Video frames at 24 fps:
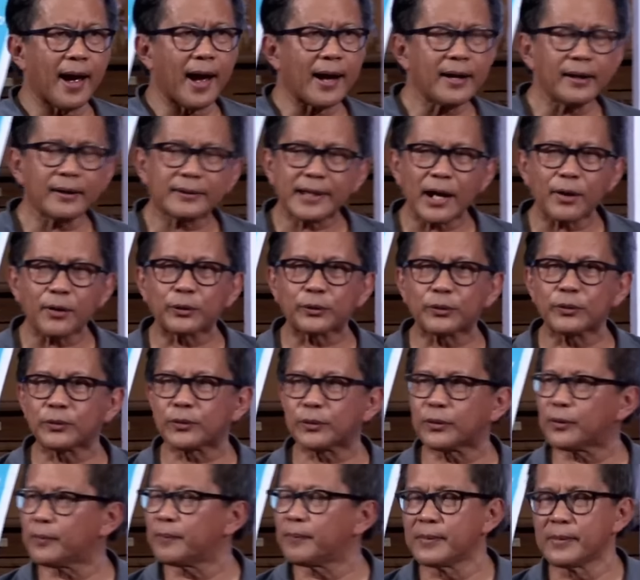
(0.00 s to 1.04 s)
Anda takut
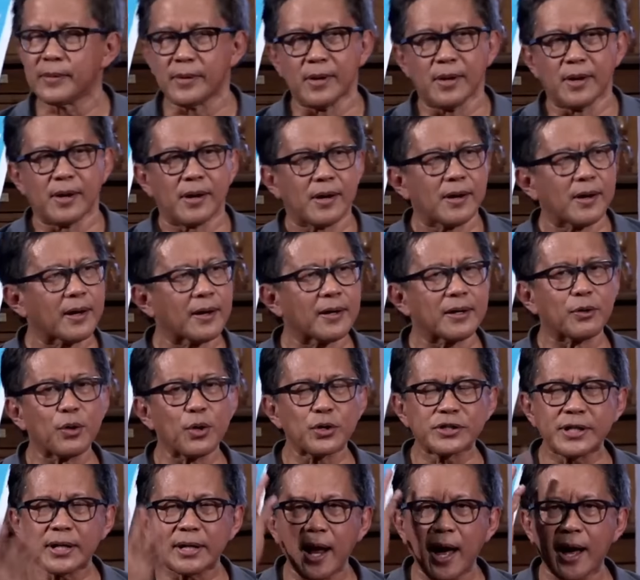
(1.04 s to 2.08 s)
untuk
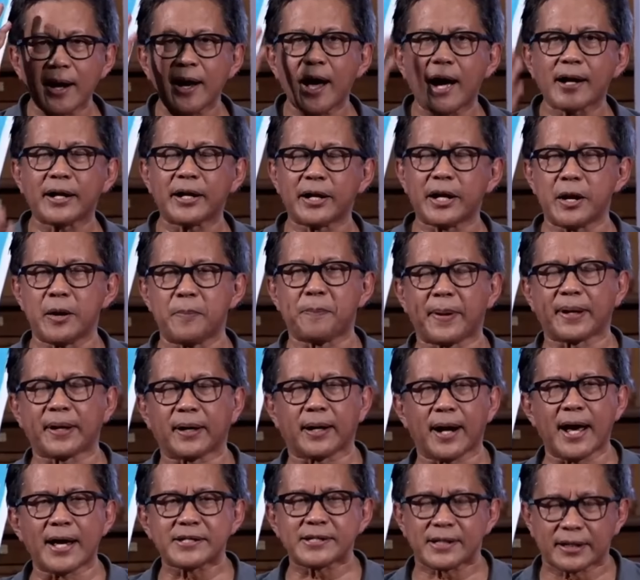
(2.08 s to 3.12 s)
dosen Anda ada di depan
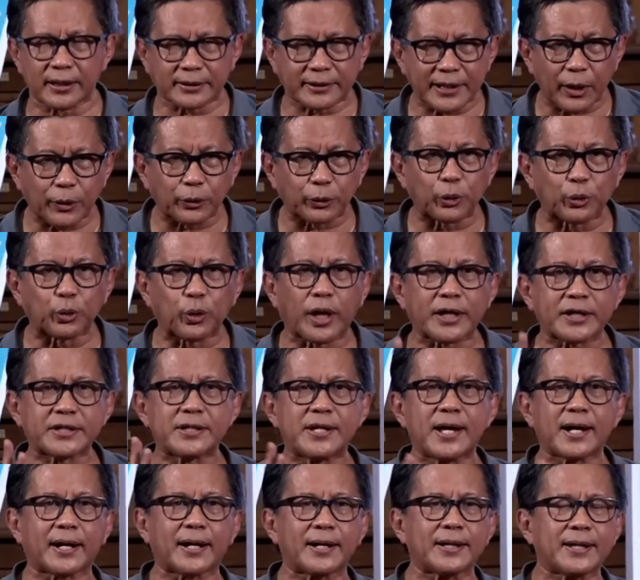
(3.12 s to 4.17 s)
kelas, Anda takut untuk
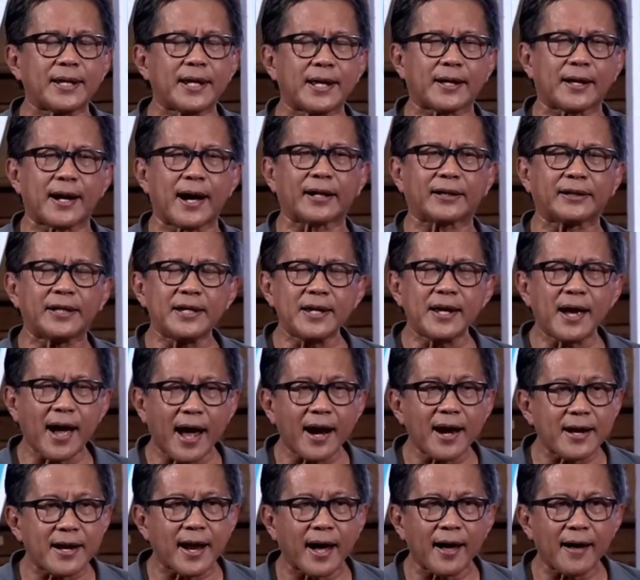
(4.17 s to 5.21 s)
kasih dia kritik. Artinya
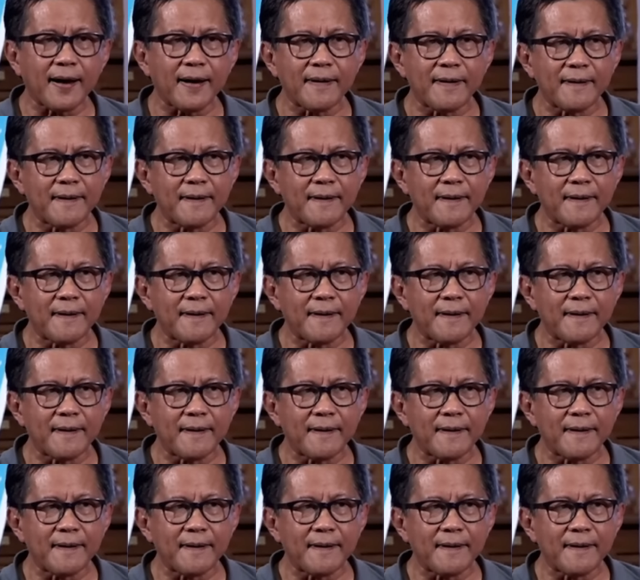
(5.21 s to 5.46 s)
Anda